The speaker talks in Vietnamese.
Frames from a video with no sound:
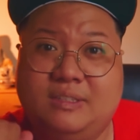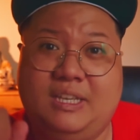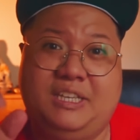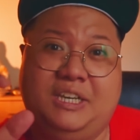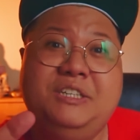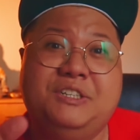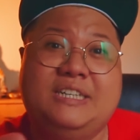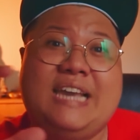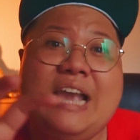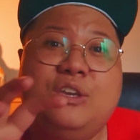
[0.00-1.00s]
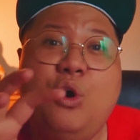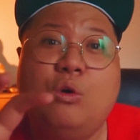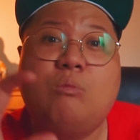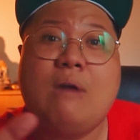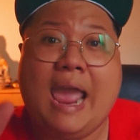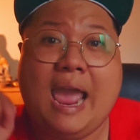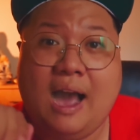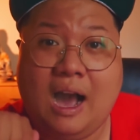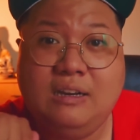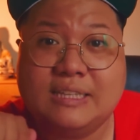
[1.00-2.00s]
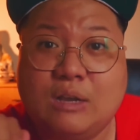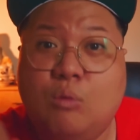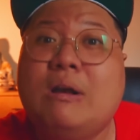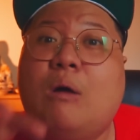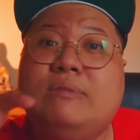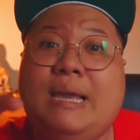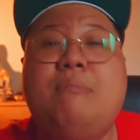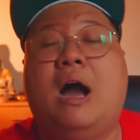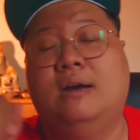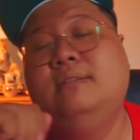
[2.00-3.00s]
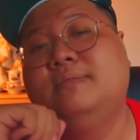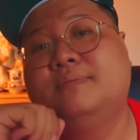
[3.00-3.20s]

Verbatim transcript: thì những người khác vô lốc A ở người ta cũng không dám ở